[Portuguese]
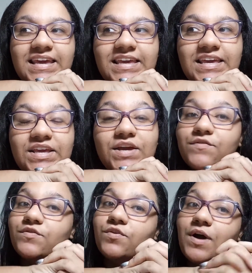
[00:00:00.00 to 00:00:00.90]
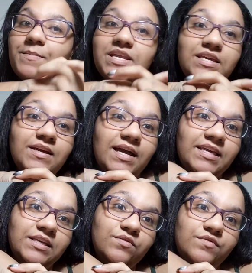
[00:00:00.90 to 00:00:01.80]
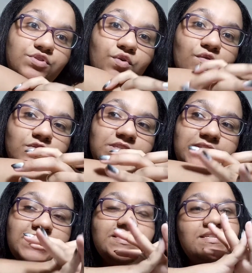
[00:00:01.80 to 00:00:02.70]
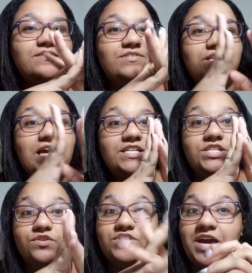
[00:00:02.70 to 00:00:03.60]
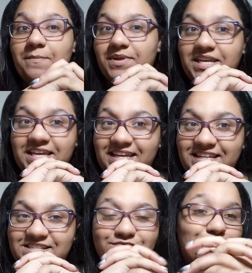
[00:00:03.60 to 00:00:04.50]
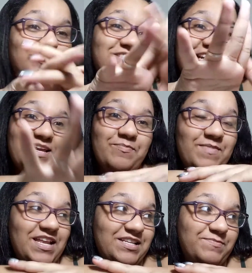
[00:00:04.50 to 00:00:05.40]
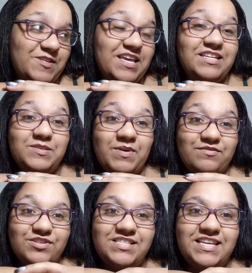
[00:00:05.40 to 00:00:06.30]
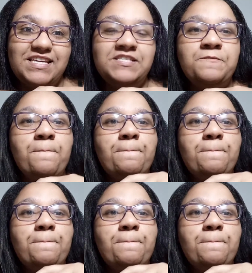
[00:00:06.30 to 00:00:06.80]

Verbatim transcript: E eu vou abrir aqui no vídeo com vocês, né, na verdade eu já abri eles, vou mostrar eles, eles para vocês.